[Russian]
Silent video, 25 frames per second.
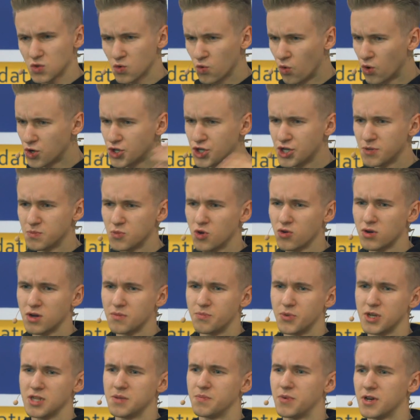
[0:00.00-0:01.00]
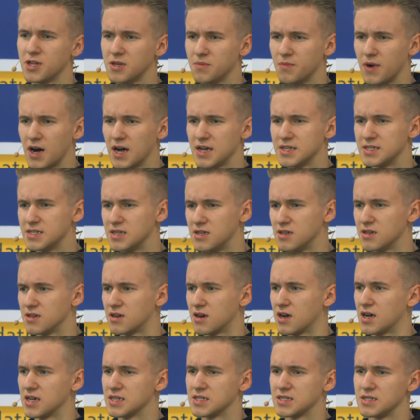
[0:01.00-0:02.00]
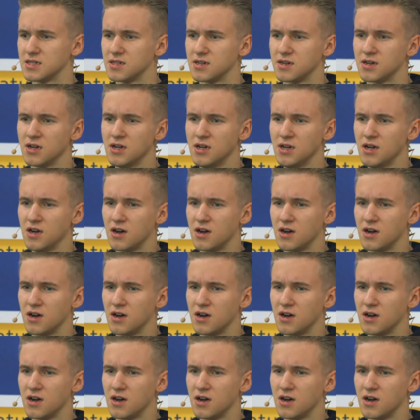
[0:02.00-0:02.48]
очень много предпринимателей разных,